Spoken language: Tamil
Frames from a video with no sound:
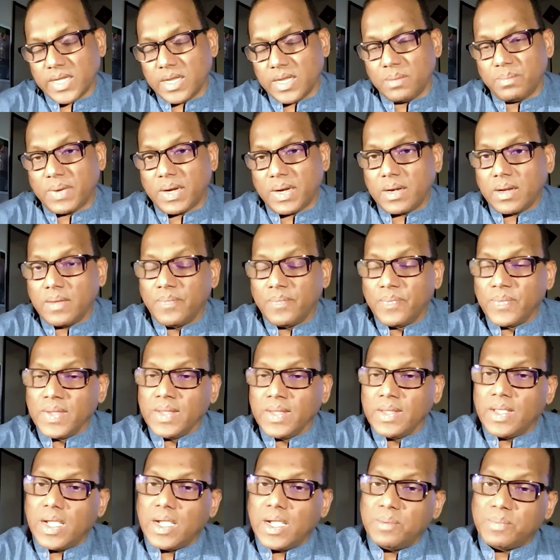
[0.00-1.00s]
செயல்பாடு
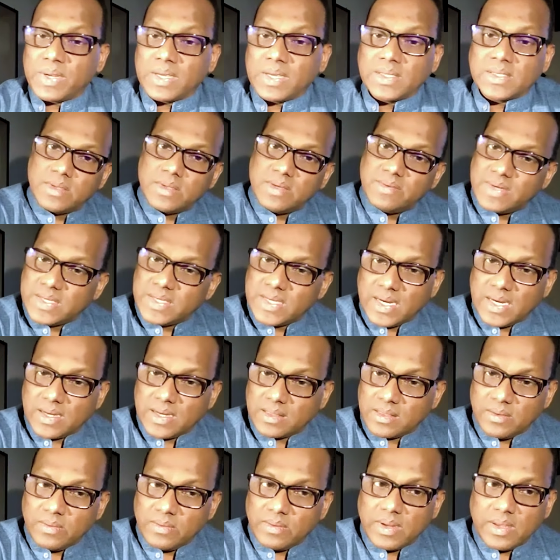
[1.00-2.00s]
அது பிறகு
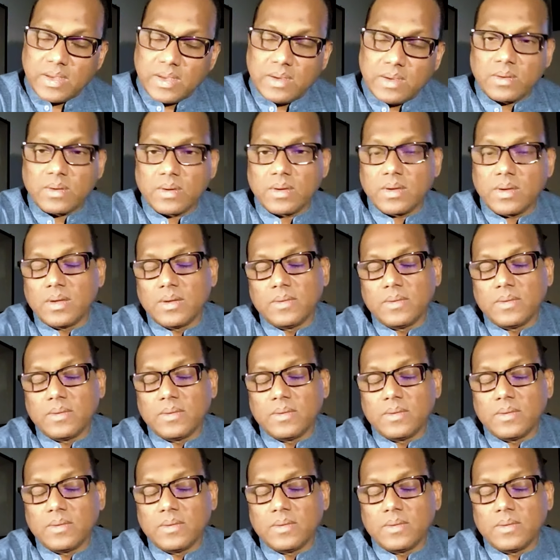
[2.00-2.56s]
சிவஞானத்தினுடைய ஒரு